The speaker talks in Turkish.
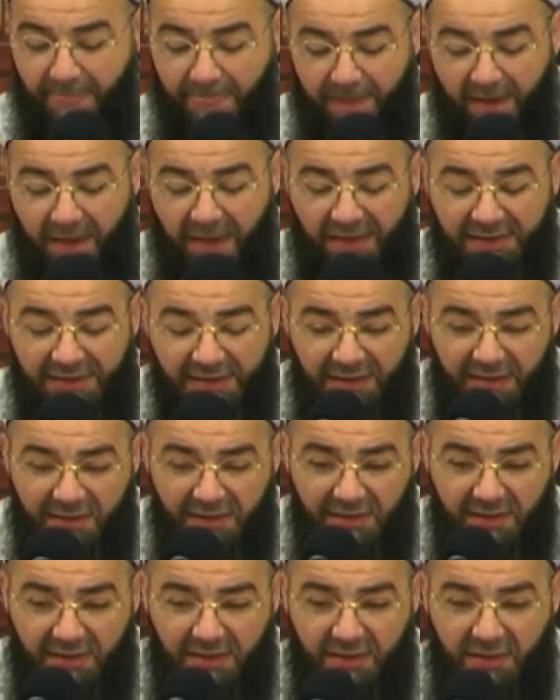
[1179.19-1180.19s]
yani
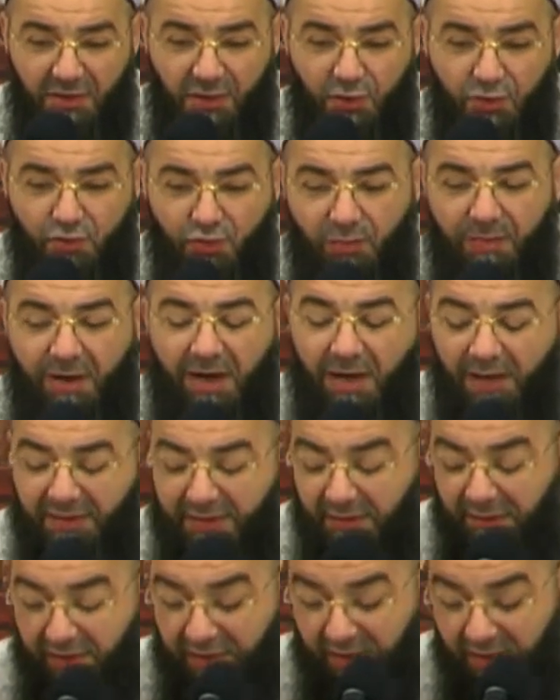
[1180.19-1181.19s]

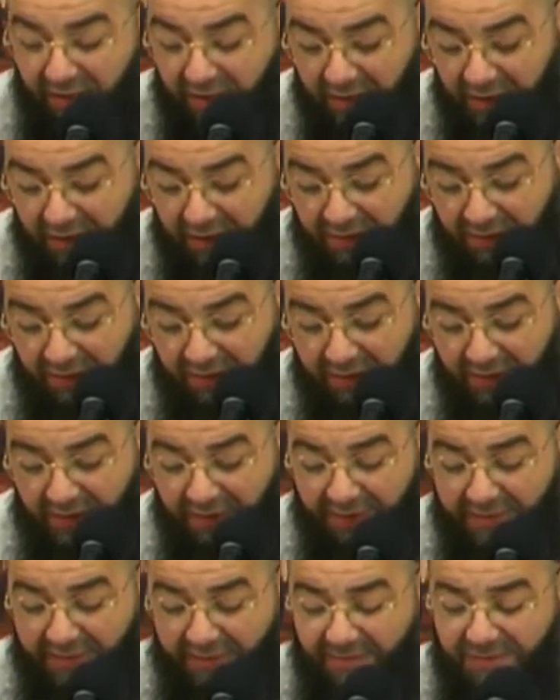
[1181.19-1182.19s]
Subhanallah
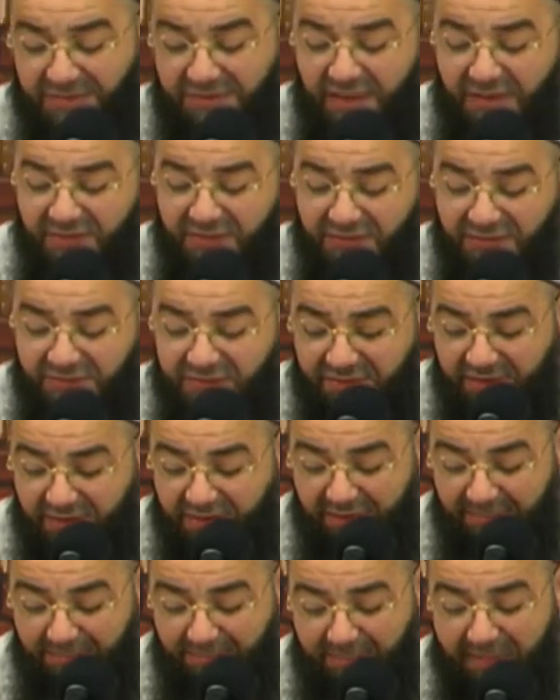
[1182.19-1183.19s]
Ramazan
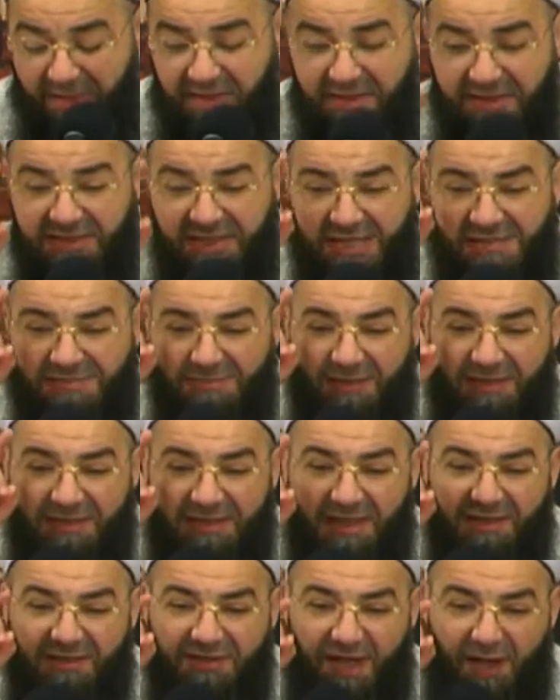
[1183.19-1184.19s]
dışındaki bin
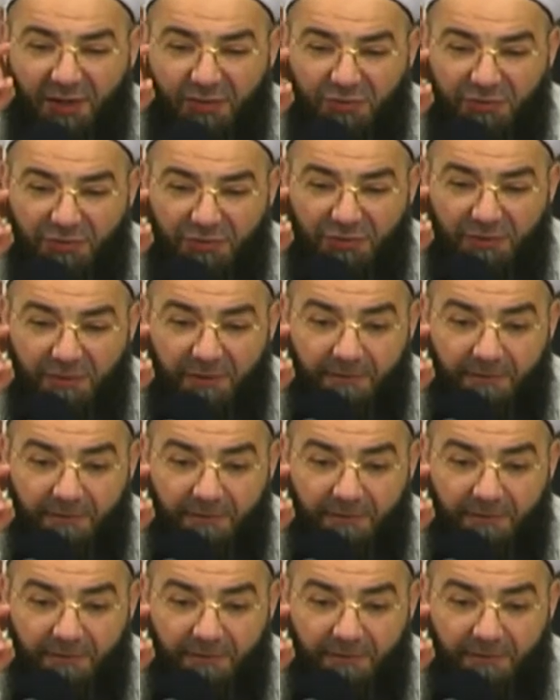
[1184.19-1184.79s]
tesbihten daha üstündür.